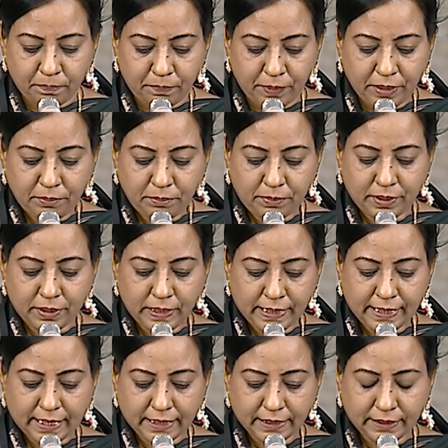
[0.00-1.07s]
பின்பு
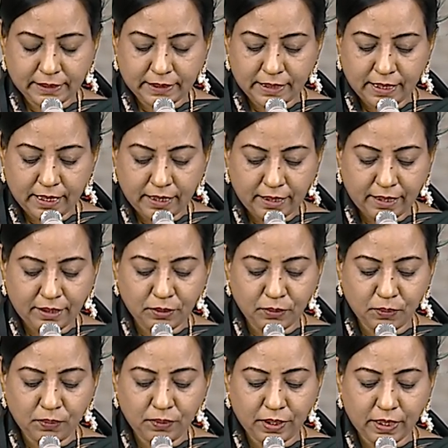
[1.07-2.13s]
கர்த்தர் என்னை
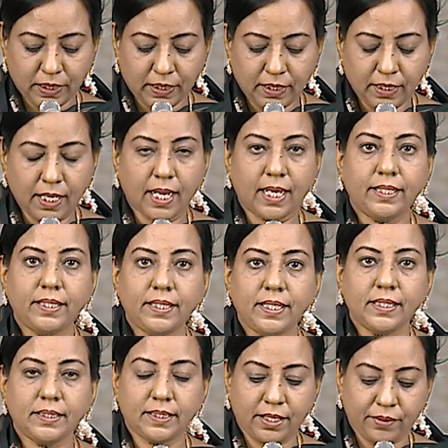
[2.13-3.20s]
நோக்கி அந்நிய
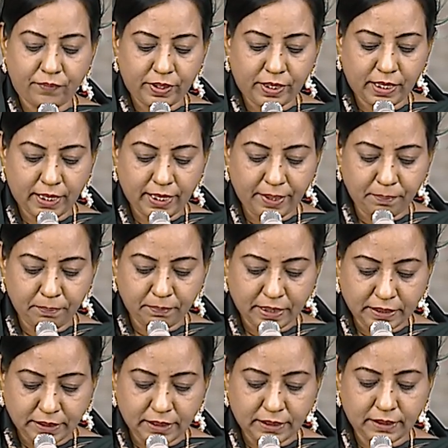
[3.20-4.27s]
தேவர்களை
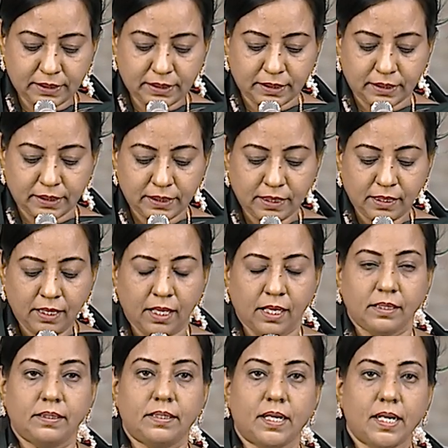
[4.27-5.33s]
மதித்து
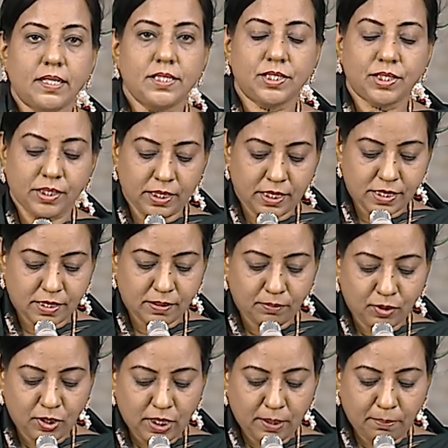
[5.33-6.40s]
திராட்ச
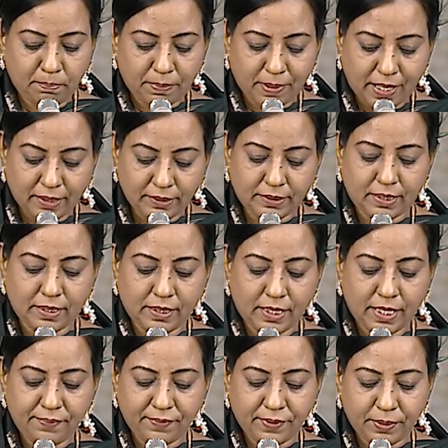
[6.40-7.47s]
ரசமுள்ள
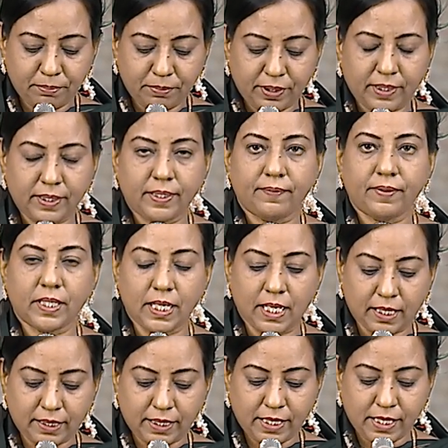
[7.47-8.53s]
பாத்திரங்களை
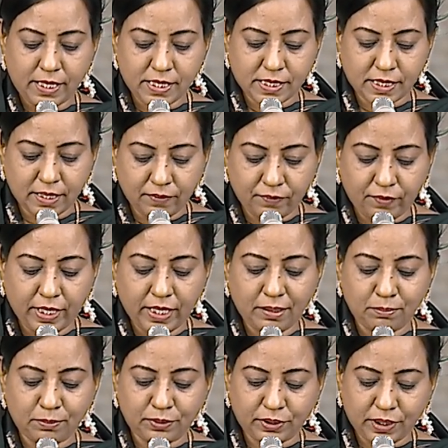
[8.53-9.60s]
விரும்புகிறவர்களான இஸ்ரவேல்
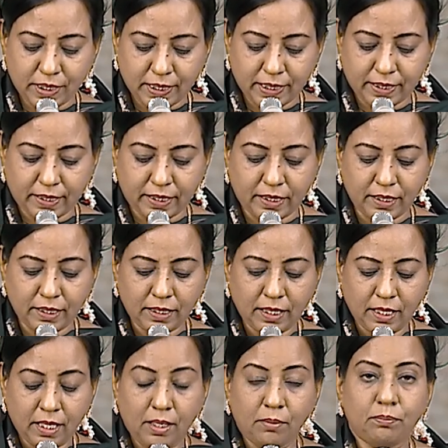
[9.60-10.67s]
புத்திரரில்
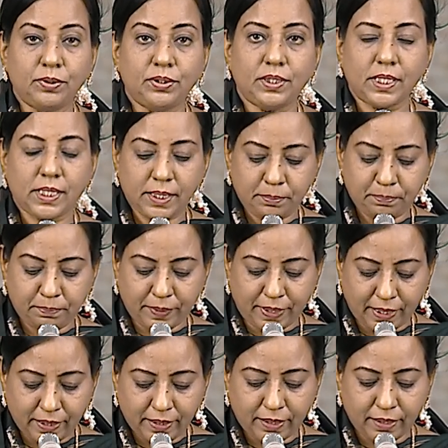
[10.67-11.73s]
புத்திரர்
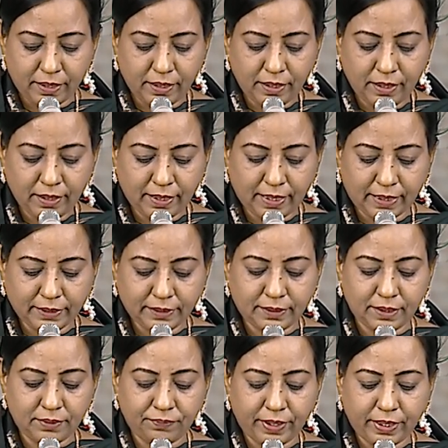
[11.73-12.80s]
பேரில்
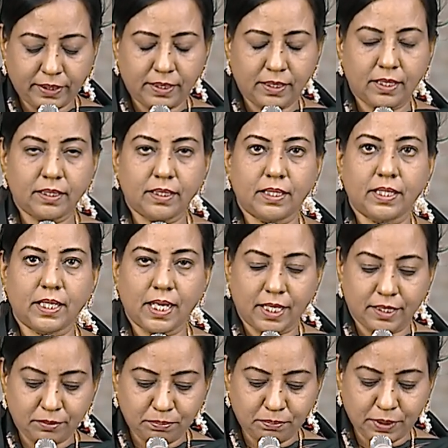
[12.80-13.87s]
கர்த்தர் வைத்திருக்கிற
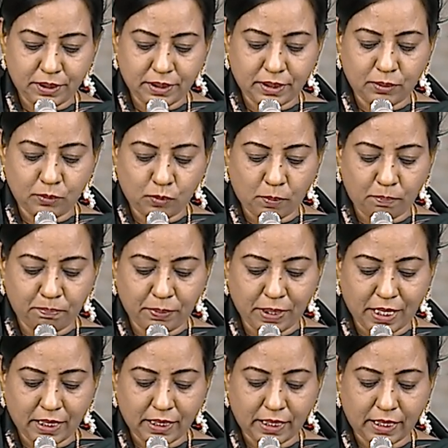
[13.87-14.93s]
அன்புக்கு
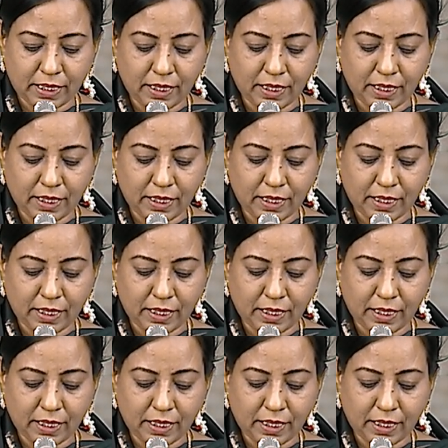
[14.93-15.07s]
ஒப்பாக